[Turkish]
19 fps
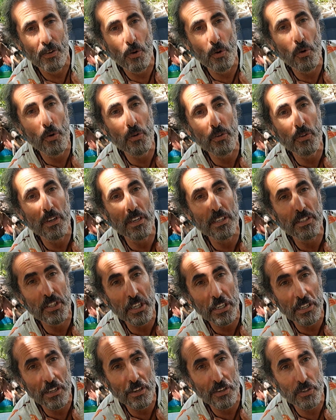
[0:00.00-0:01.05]
Öyle
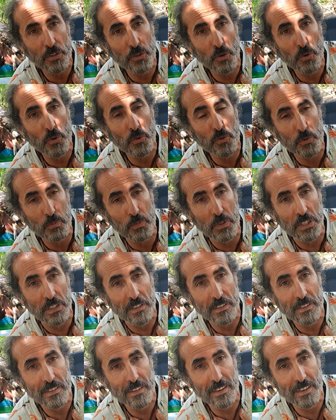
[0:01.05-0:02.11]
şeyler gördüm ki
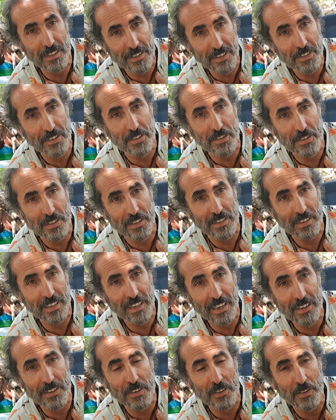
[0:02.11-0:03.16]
arkadaşlar
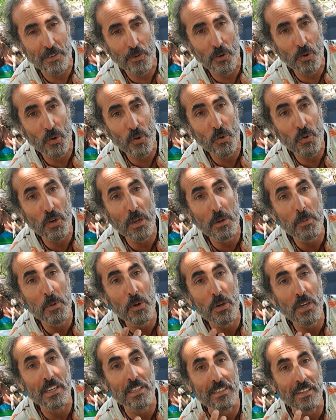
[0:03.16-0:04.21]
yani öyle
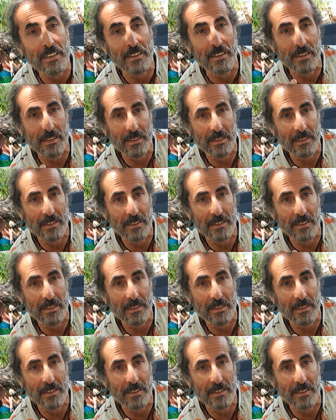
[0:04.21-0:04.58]
böyle değil.